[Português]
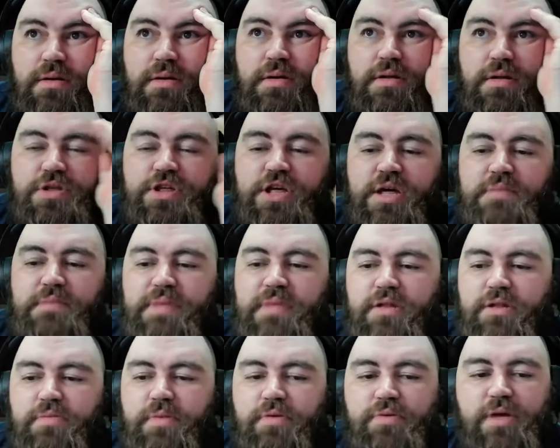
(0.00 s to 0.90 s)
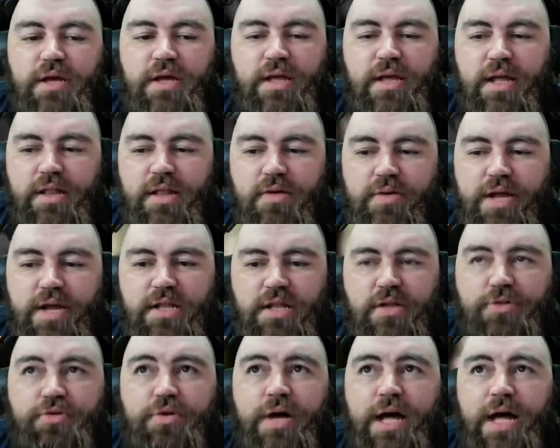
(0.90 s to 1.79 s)
Gemido, mas o que, que é? Tem alguém
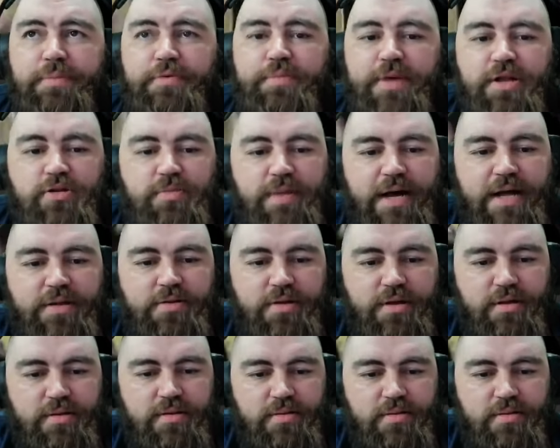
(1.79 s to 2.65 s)
dando rabo no meio do mato aí?